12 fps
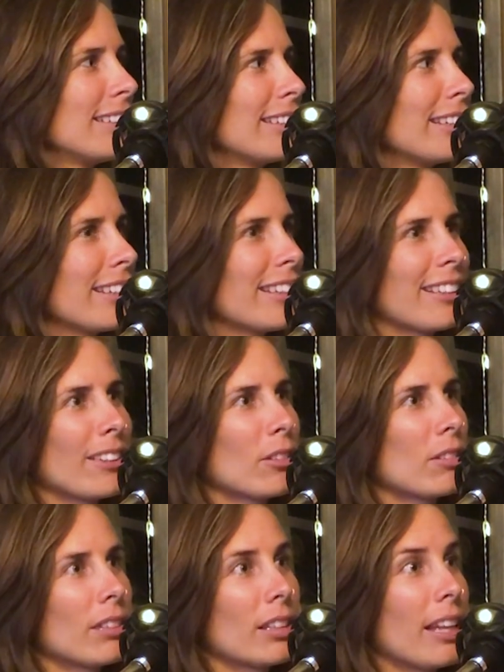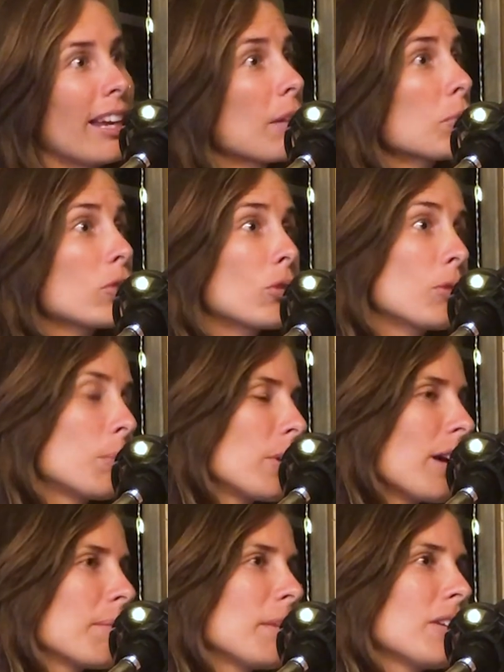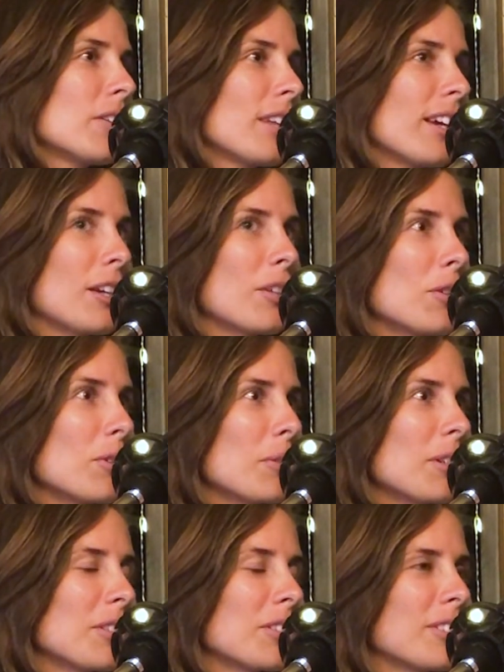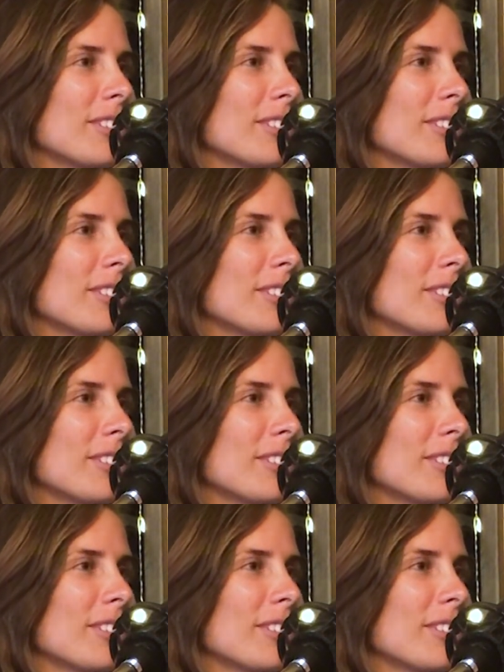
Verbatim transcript: eh, dejé muchos grupos de amigos, dejé novios